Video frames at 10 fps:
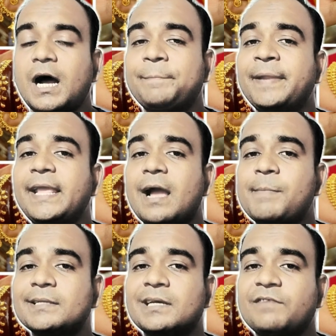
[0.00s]
আপনি
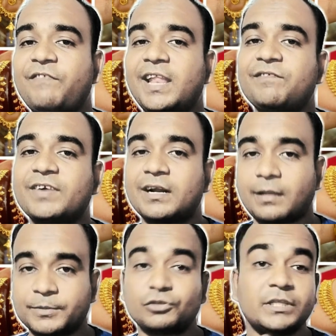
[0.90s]
অ্যামাজন ফ্লিপকার্ট
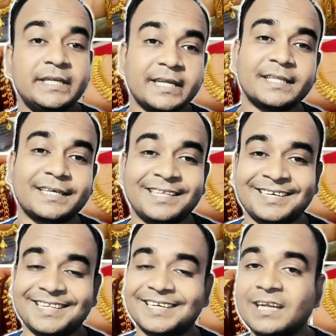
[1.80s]
আপনি যদি ইন্ডিয়া থেকে
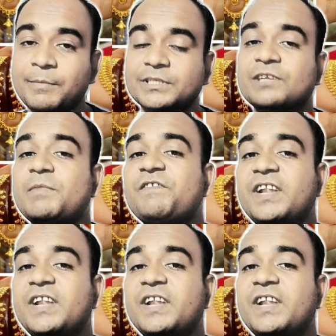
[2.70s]
দেখে থাকেন অ্যামাজন বা